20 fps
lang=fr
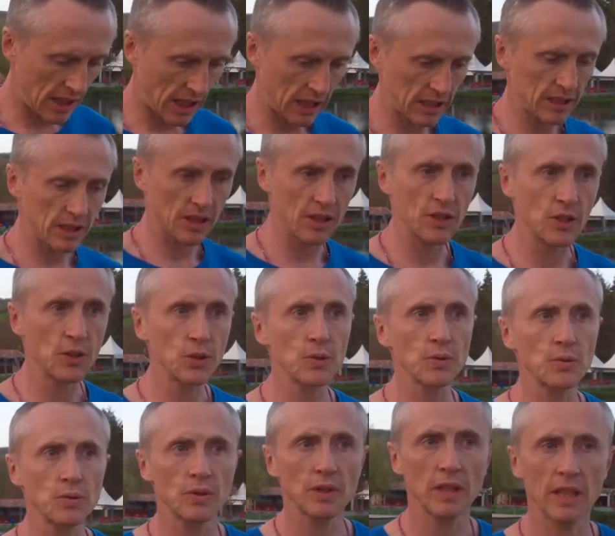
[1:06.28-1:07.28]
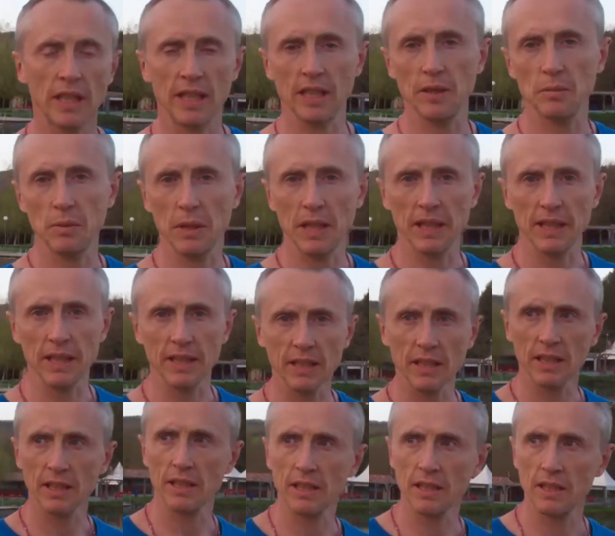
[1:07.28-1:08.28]
entre nous et la planète.
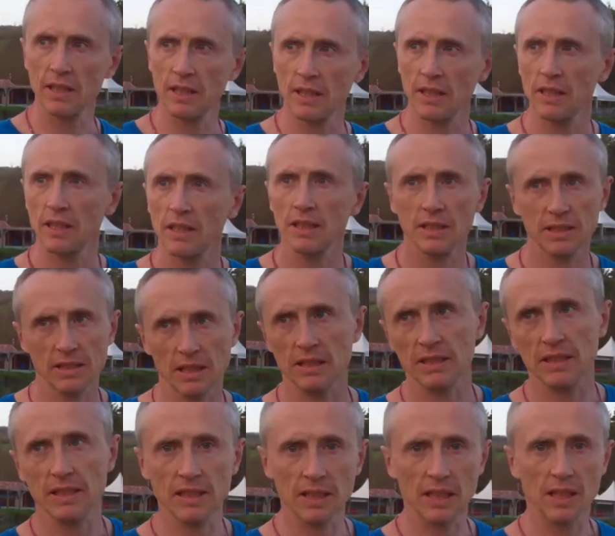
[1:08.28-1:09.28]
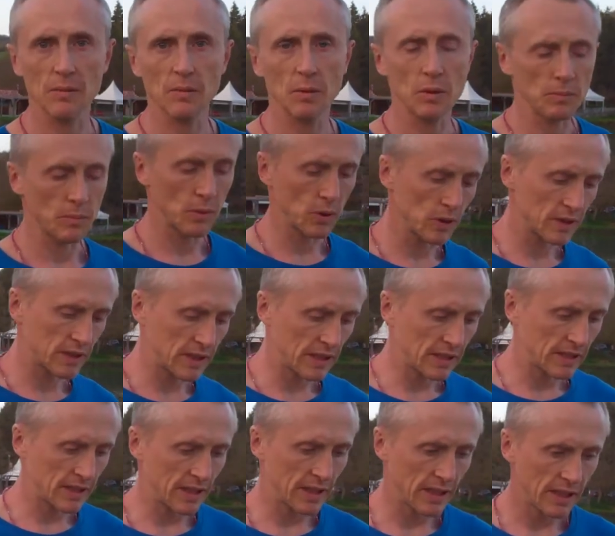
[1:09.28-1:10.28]
Ça, c'est très bon pour la
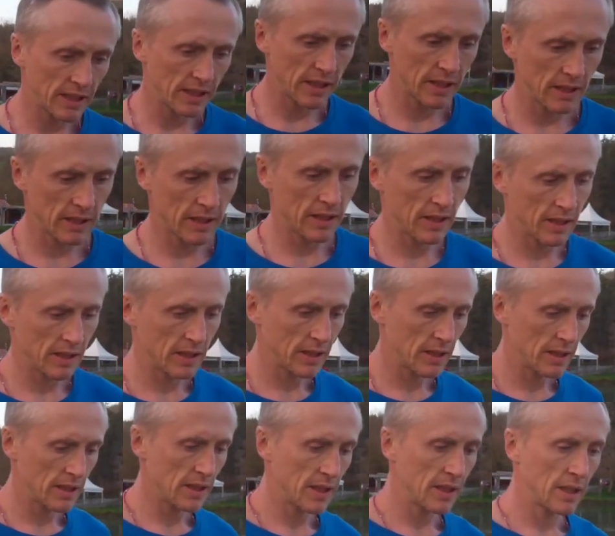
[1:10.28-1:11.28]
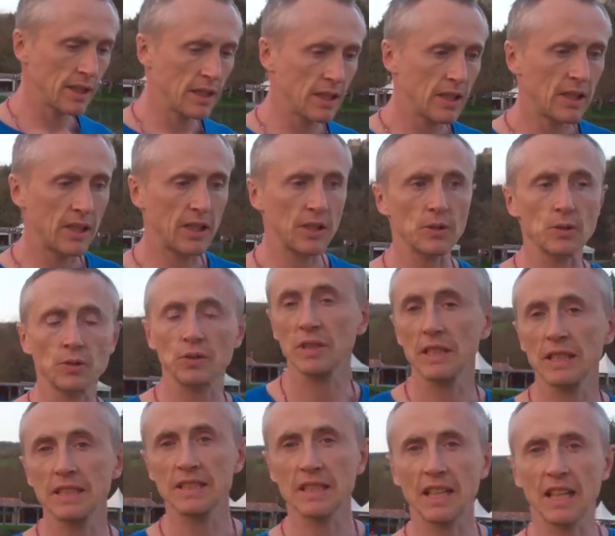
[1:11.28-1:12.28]
santé. Et
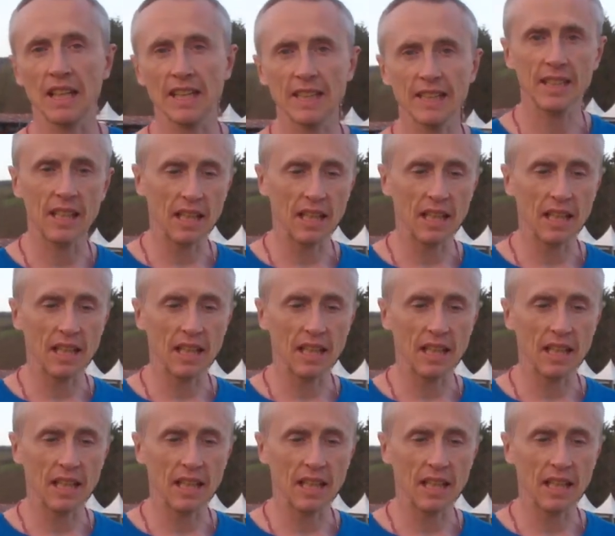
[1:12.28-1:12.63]
aussi, ça aide